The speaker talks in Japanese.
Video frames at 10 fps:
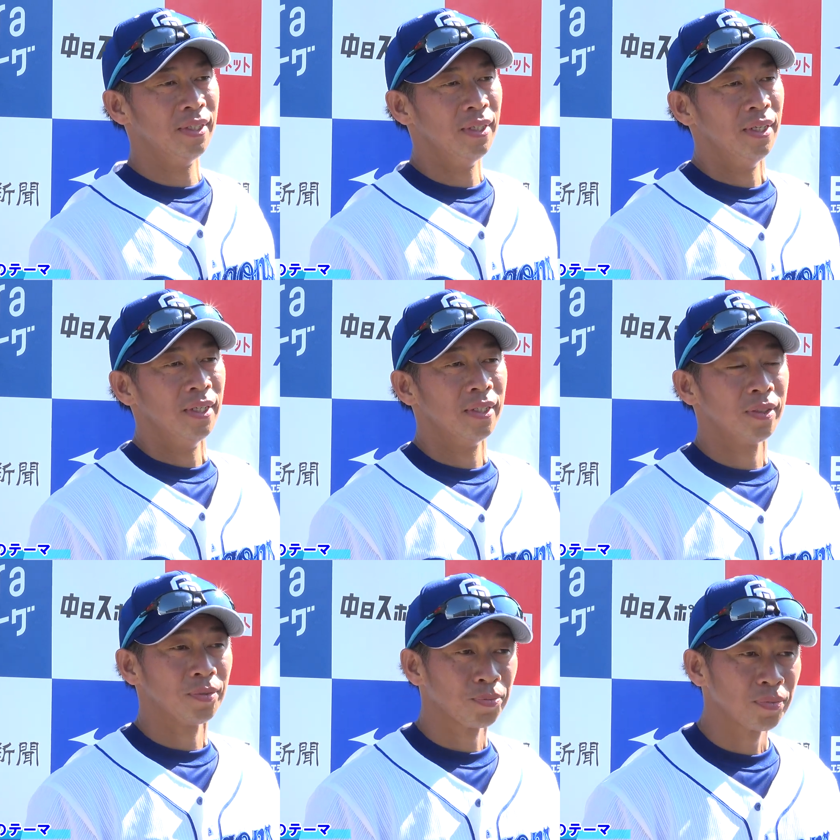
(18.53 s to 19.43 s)
ちなみに今日
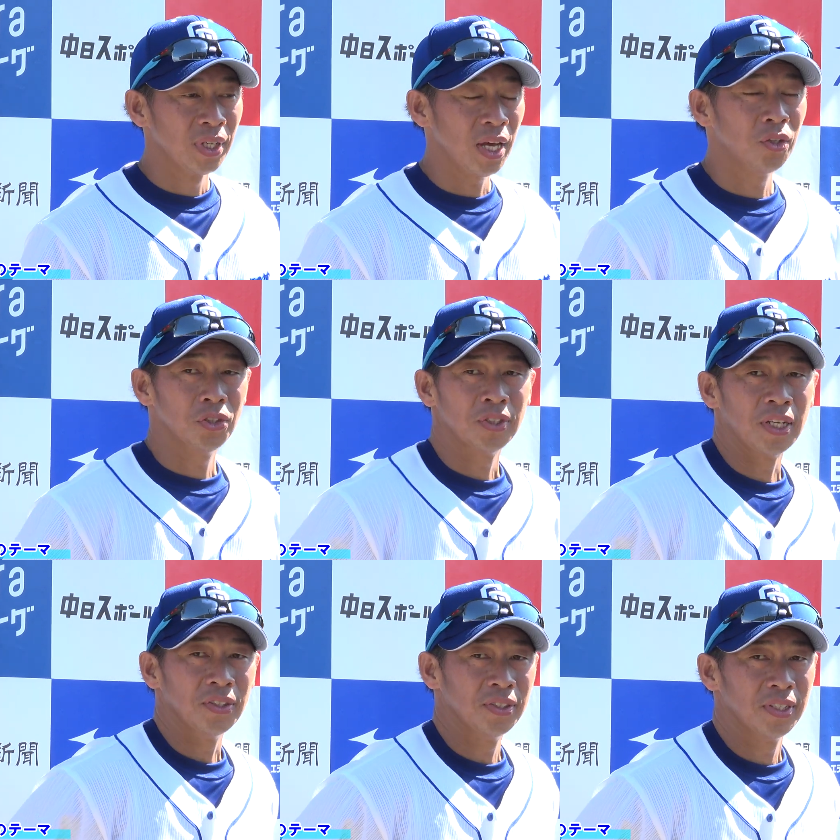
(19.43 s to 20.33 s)
は何球
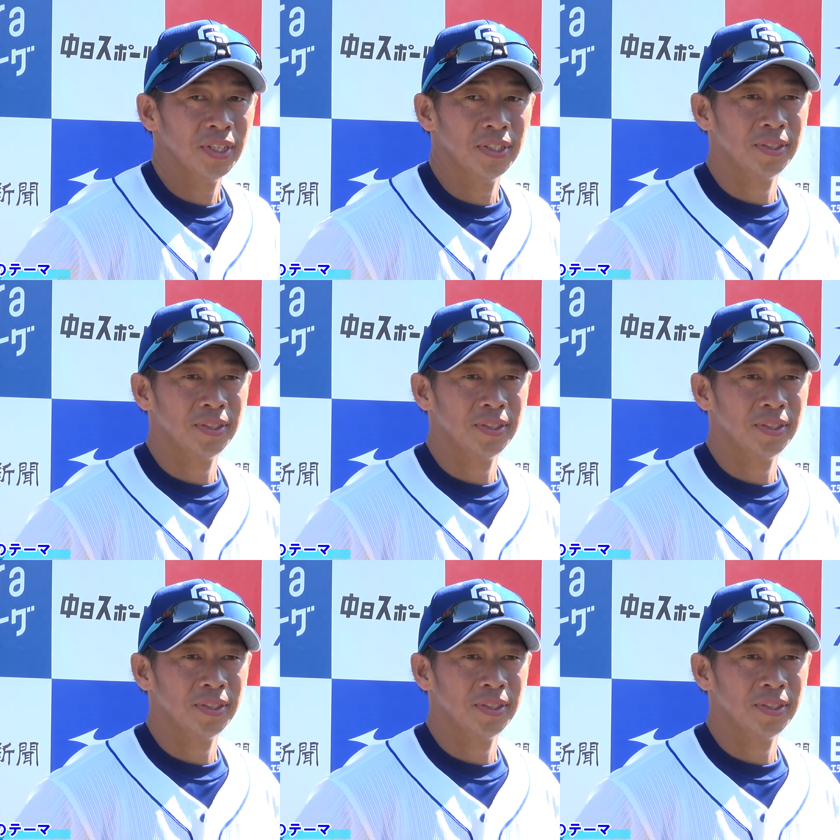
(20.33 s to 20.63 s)
113球です